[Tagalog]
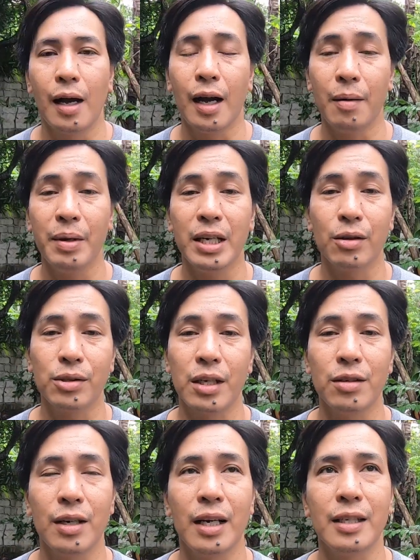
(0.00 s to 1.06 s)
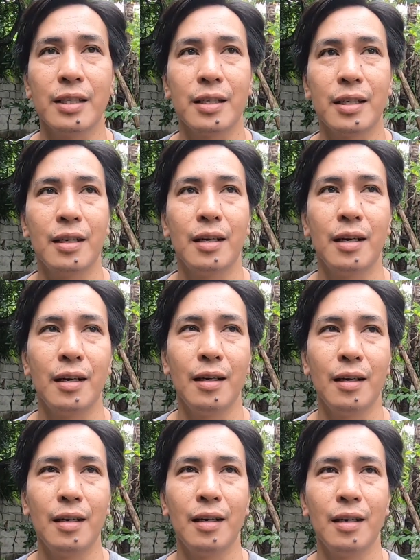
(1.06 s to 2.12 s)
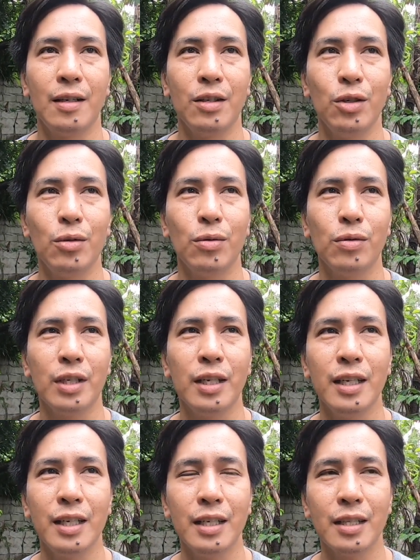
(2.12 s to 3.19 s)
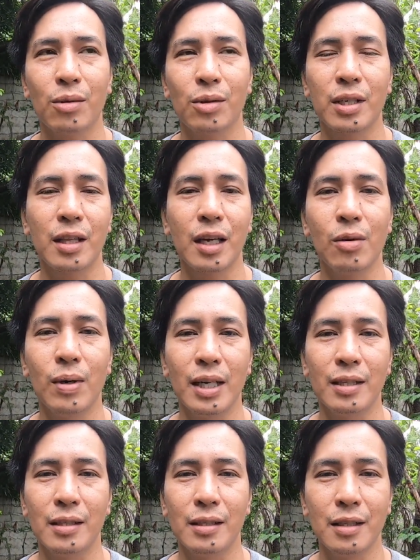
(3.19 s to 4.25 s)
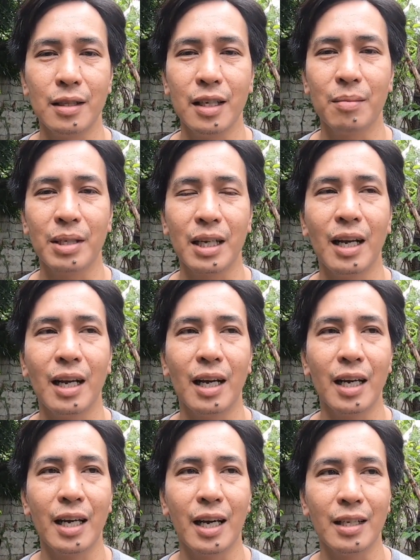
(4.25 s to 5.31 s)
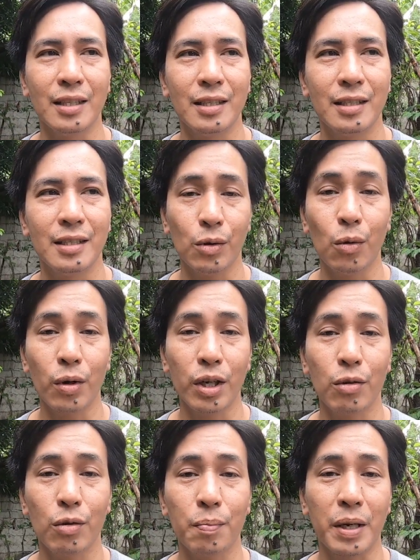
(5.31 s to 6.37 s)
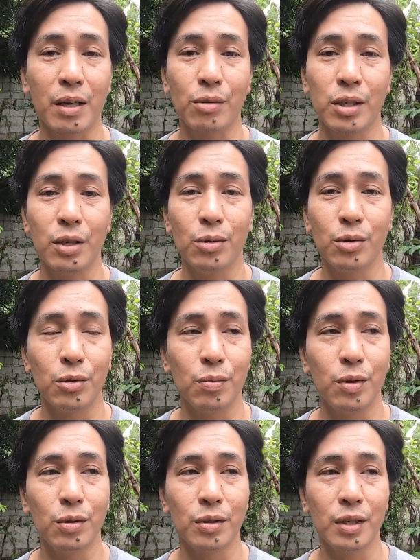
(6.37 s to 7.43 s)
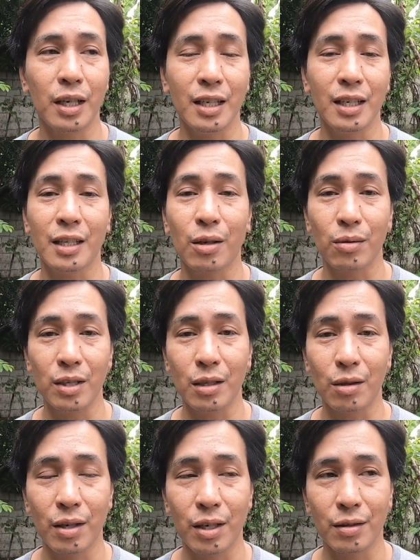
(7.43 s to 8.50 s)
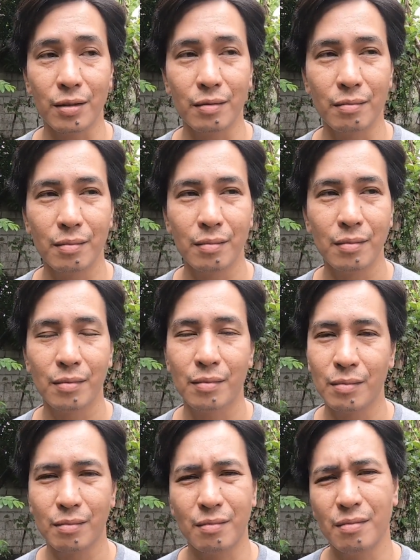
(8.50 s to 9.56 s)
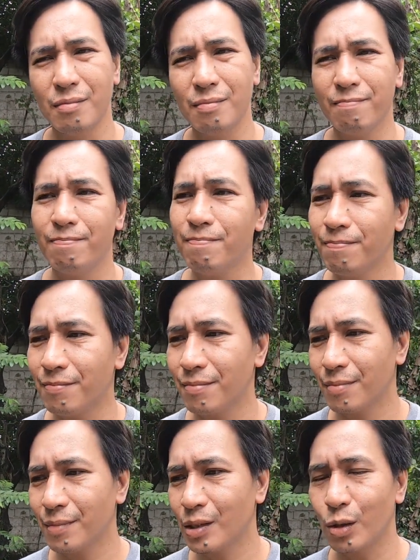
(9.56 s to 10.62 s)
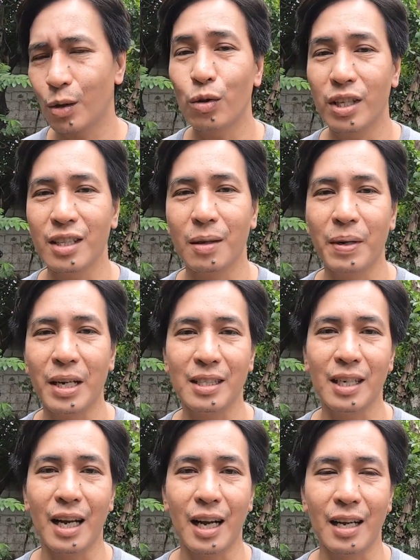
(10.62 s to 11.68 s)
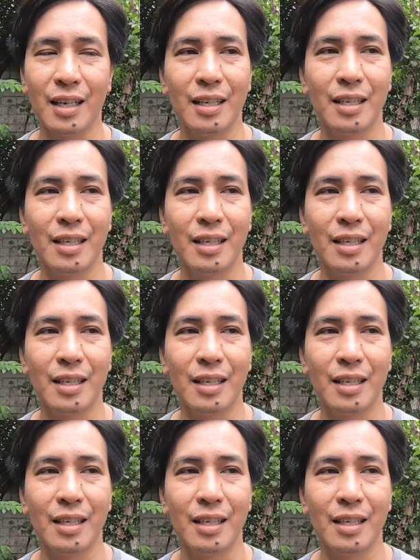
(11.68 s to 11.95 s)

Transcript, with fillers: Aaminin ko sa inyo guys, uh, yung kinikita ko sa Taiwan, hindi naman kalakihan. Kung ikukumpara ko sa YouTube, yung kinikita ko dito ngayon, mm, konting diferensya lang.